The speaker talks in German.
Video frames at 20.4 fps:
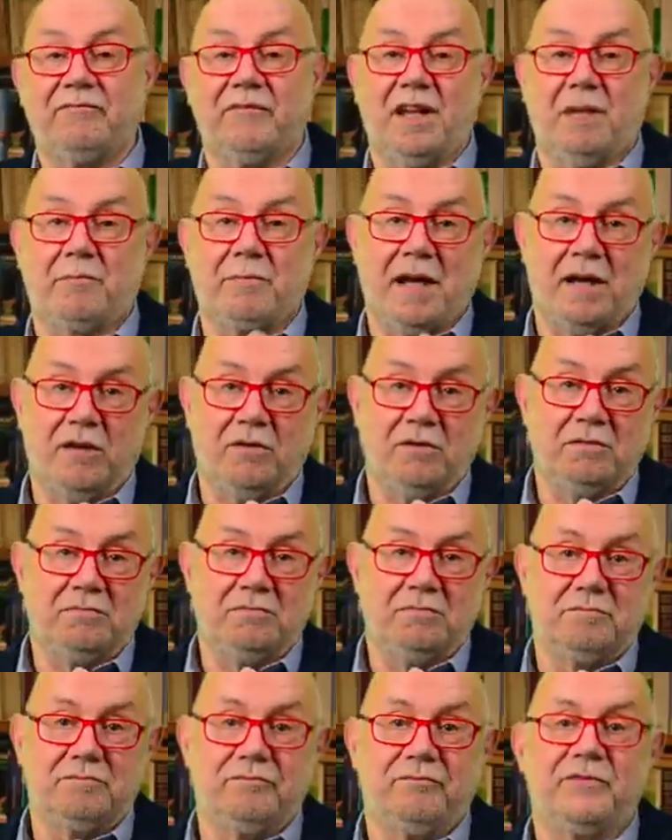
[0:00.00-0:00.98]
der Bau,
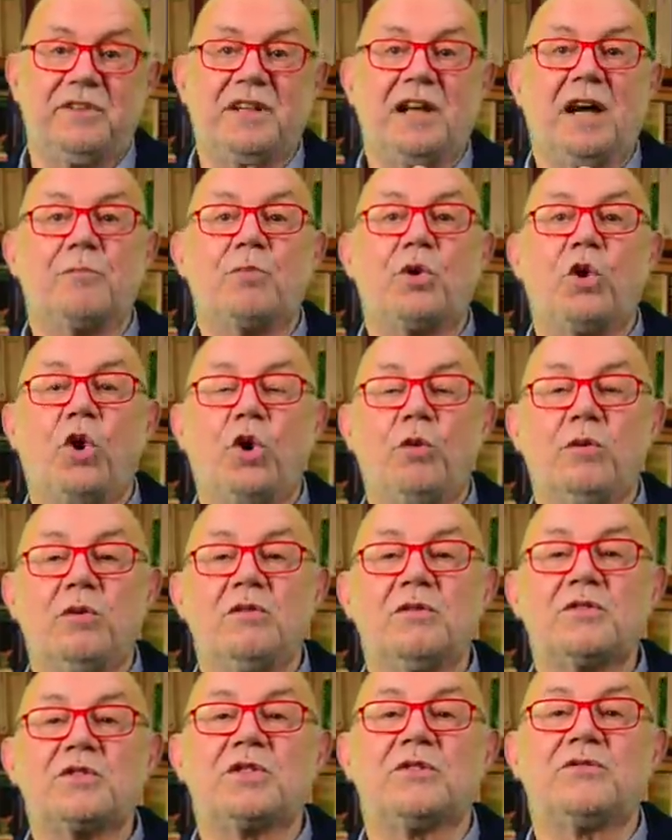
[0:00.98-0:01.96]
die
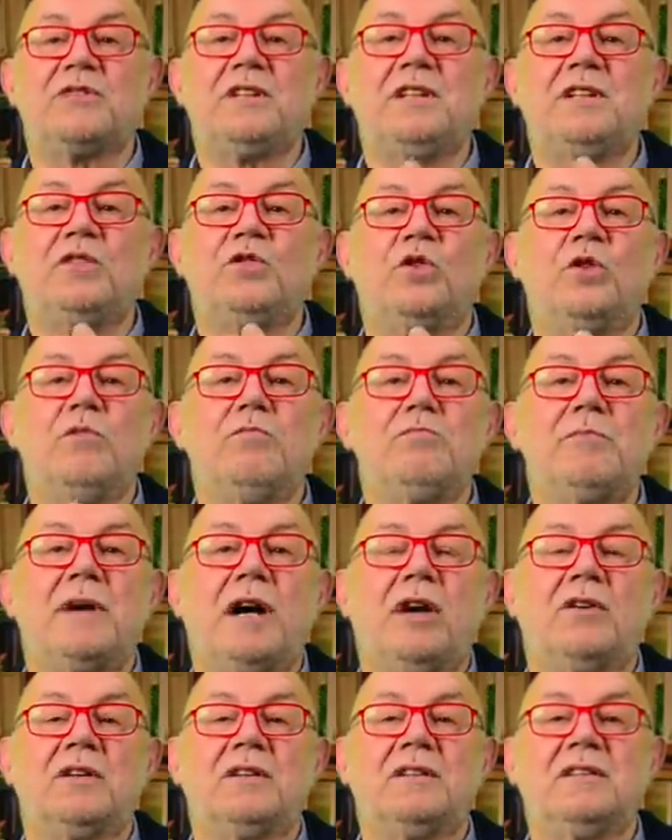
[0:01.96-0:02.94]
Erprobung sowie die
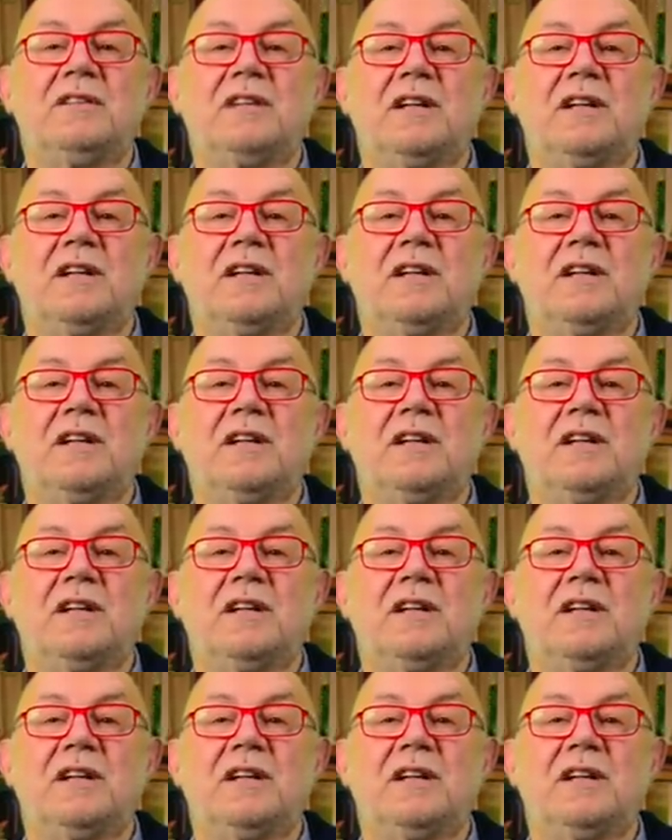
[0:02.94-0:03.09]
Umbauten